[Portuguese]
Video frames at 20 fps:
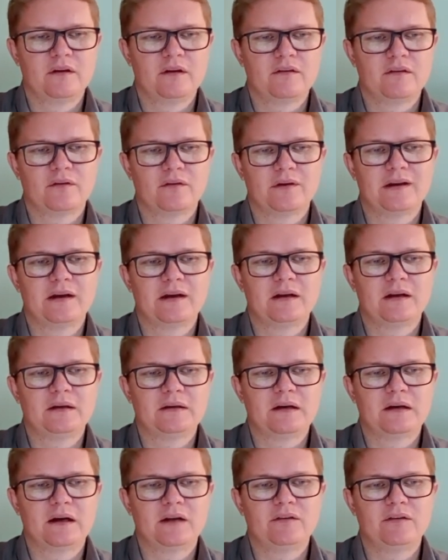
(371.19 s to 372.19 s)
são
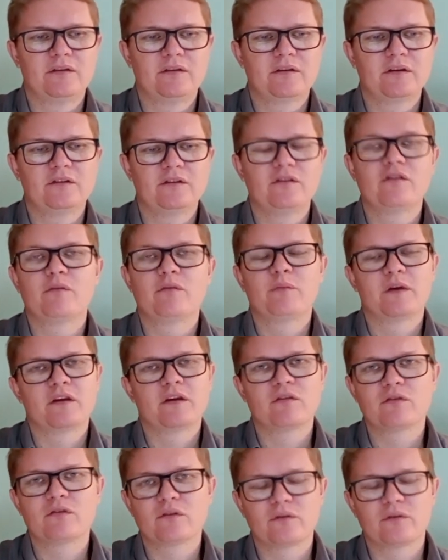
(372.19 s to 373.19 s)
realidades que
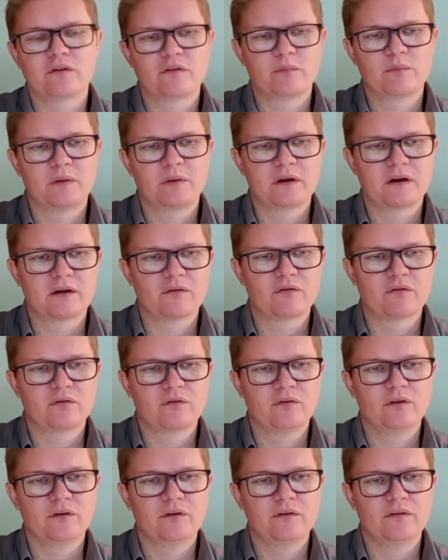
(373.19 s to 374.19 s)
dispensam
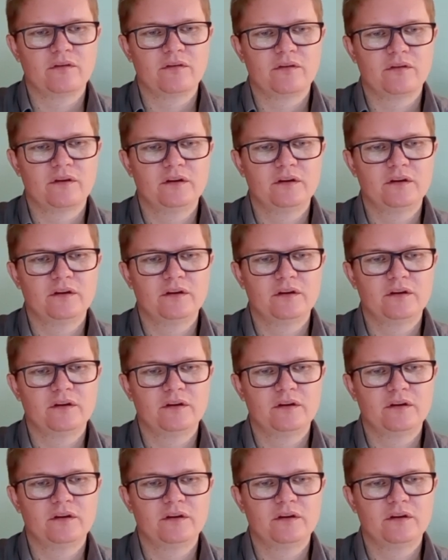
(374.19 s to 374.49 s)
explicações